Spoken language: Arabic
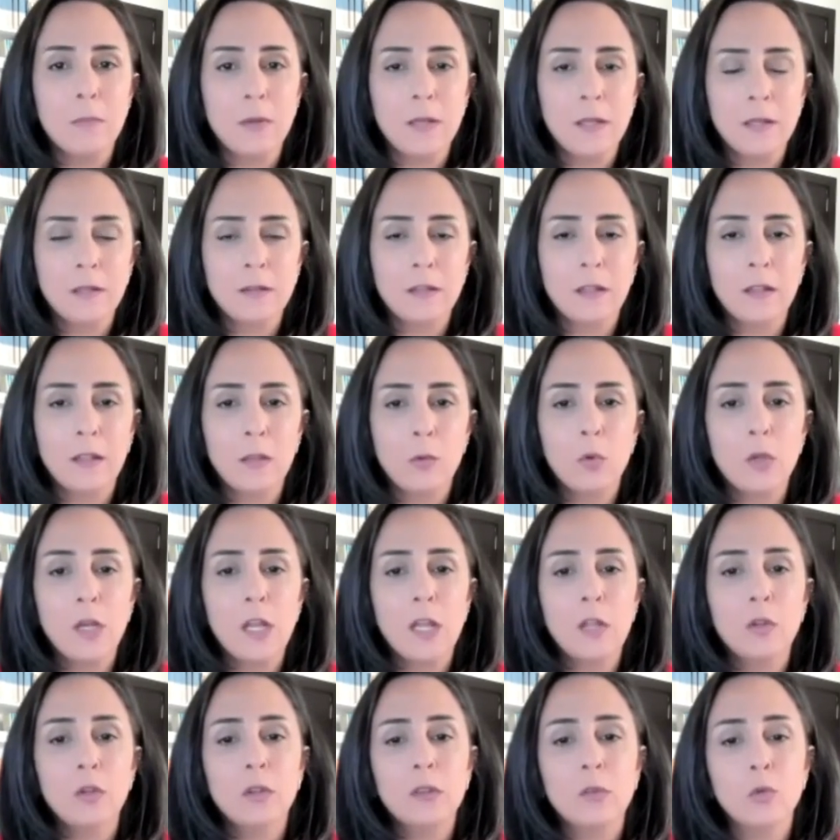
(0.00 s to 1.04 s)

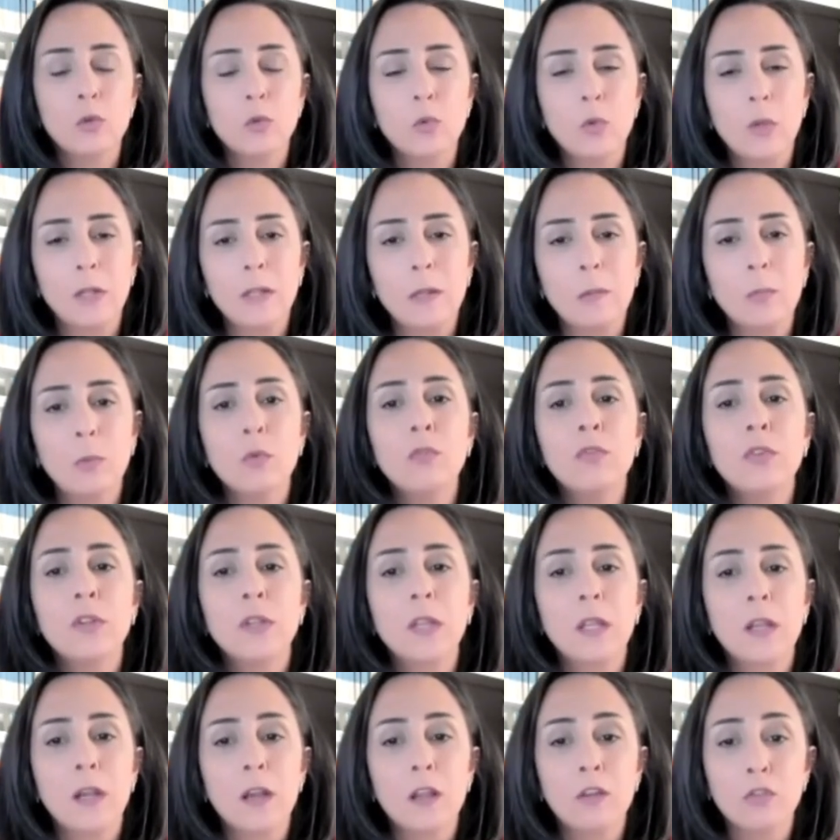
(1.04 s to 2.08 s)
بتداولاتهم وقت بيكون في
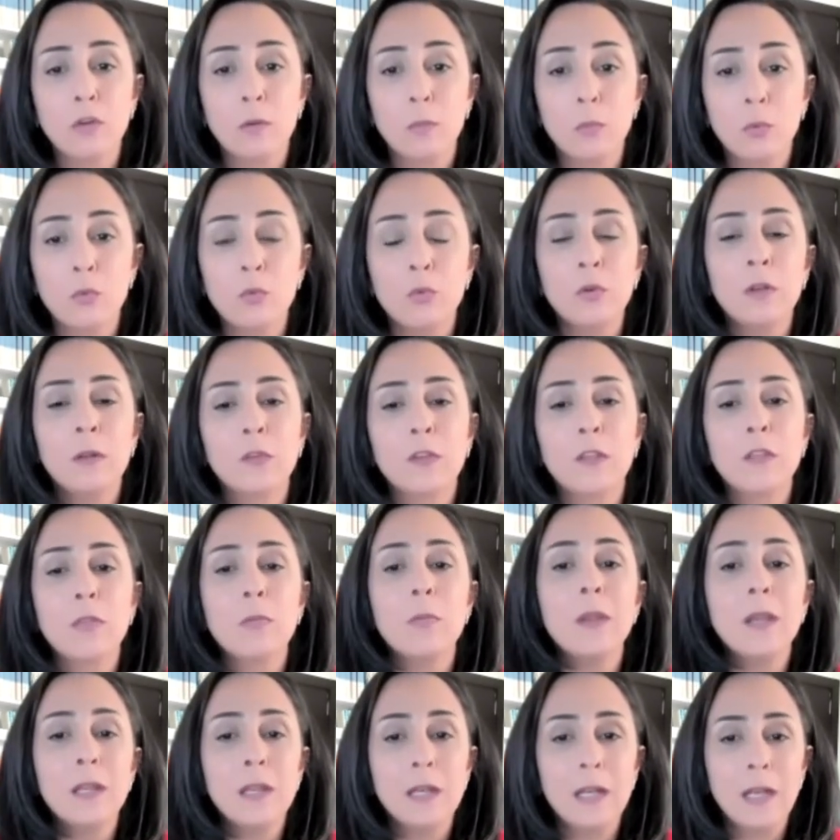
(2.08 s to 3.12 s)
تراجع بيكون
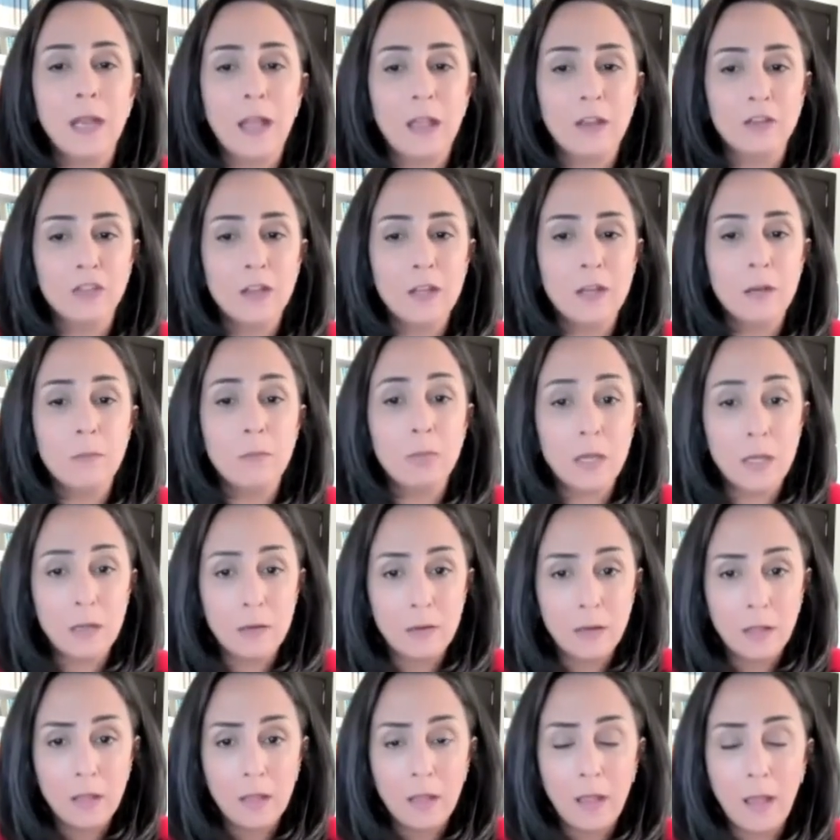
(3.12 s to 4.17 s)
المستثمرين الاجانب
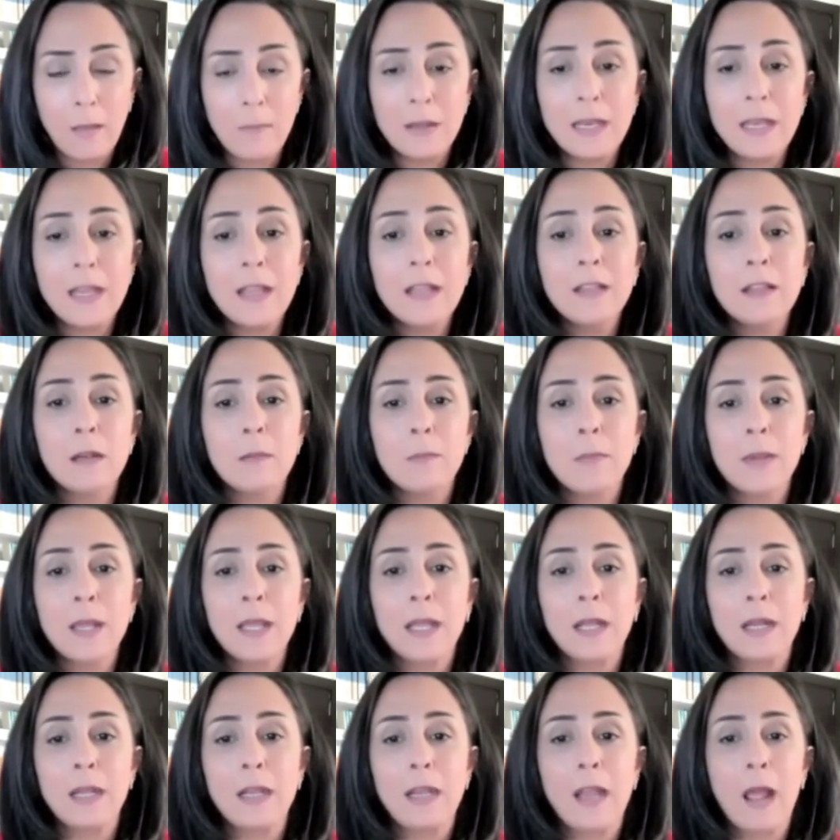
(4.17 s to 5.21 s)
بالعمليات البيع
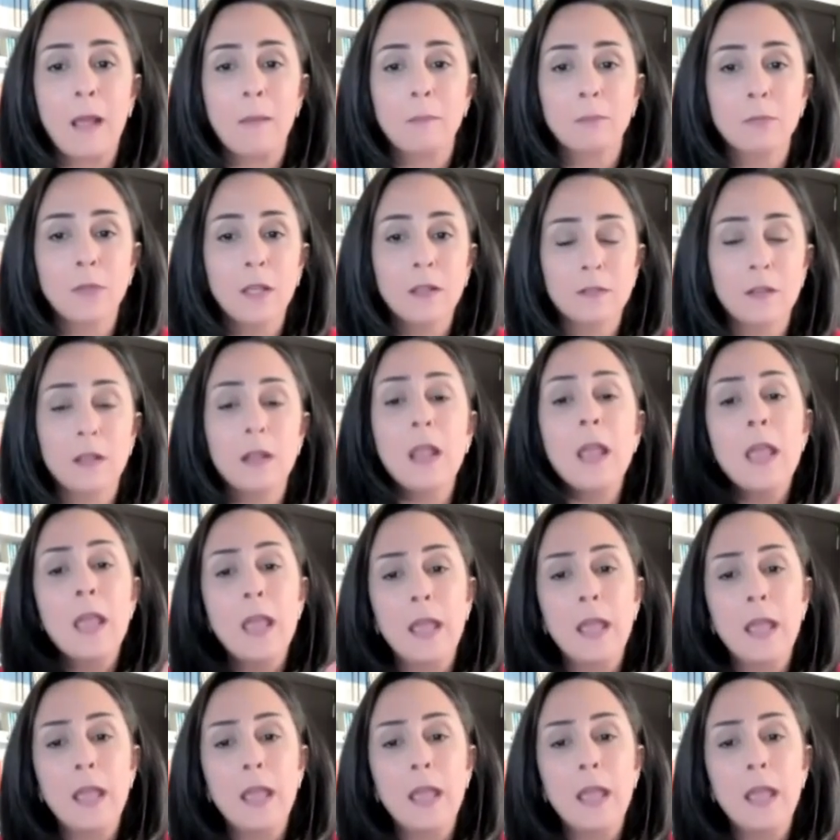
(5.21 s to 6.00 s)
اللي عم تحصل